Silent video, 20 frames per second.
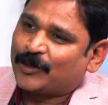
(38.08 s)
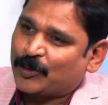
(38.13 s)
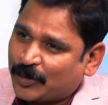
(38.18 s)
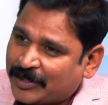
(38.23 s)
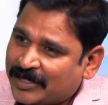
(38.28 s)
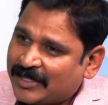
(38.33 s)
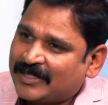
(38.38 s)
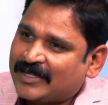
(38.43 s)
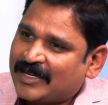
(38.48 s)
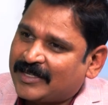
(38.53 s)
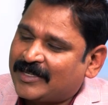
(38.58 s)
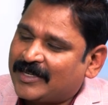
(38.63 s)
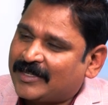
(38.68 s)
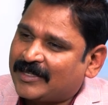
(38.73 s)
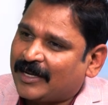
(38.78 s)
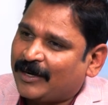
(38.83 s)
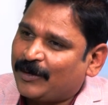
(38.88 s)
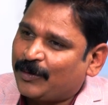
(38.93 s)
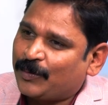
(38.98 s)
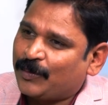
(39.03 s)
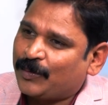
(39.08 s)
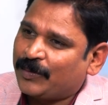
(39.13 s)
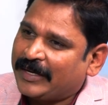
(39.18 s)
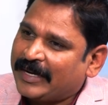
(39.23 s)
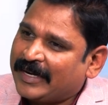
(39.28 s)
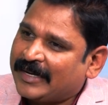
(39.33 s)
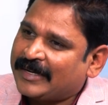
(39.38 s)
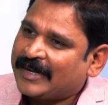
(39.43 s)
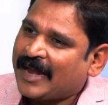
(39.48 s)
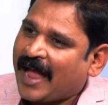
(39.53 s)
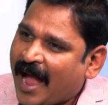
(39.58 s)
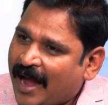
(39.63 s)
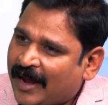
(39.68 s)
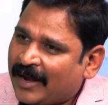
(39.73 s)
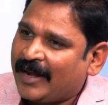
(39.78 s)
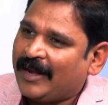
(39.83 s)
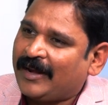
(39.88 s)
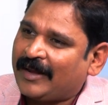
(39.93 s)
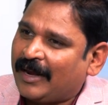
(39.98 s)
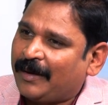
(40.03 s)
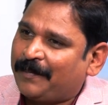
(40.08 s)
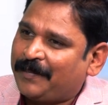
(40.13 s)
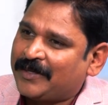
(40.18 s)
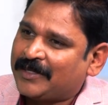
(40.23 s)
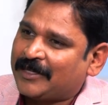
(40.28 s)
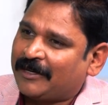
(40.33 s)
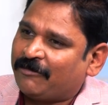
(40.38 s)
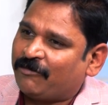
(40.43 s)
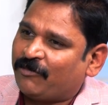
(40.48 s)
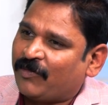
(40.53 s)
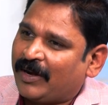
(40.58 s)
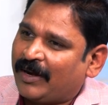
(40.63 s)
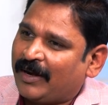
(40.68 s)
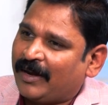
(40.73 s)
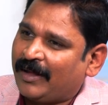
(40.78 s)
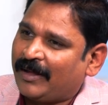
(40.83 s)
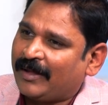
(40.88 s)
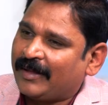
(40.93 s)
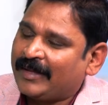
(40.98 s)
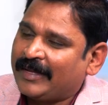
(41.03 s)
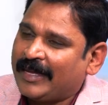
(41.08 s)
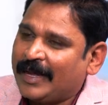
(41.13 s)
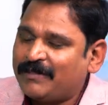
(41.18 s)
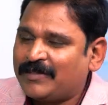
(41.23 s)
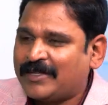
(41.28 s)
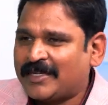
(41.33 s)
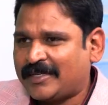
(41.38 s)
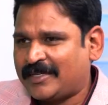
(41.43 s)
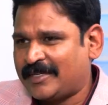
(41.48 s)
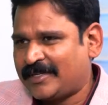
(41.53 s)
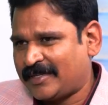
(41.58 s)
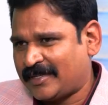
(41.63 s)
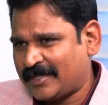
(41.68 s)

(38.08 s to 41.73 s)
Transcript: సోషల్ జస్టిస్ అంటూ ఈ ట్యాగ్ లైన్ కల్పించడం వల్ల ఏం జస్టిస్